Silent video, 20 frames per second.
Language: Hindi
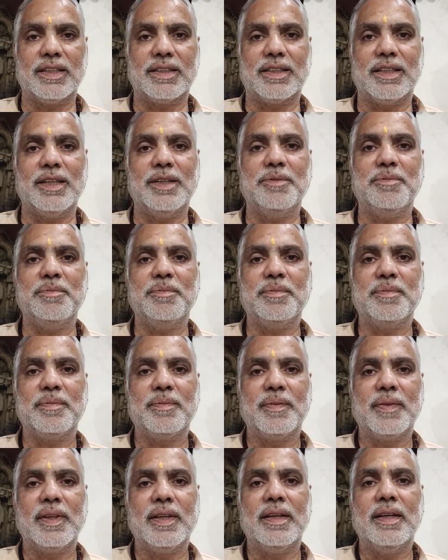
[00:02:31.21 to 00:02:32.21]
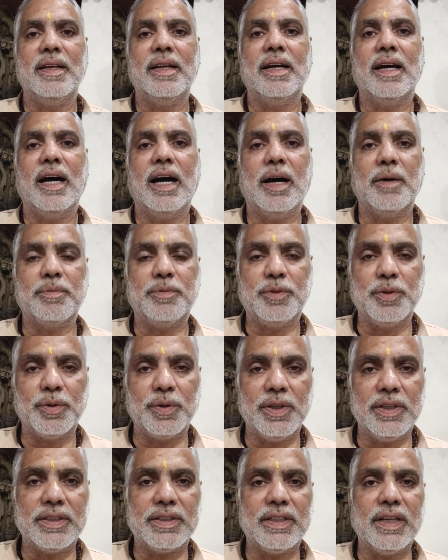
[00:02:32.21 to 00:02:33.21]
लगता आप
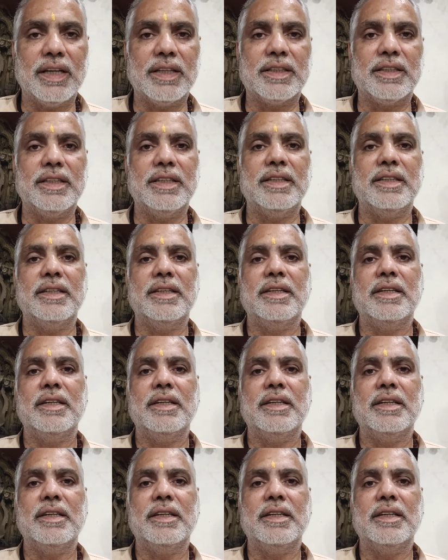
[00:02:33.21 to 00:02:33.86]
जोड़े से आते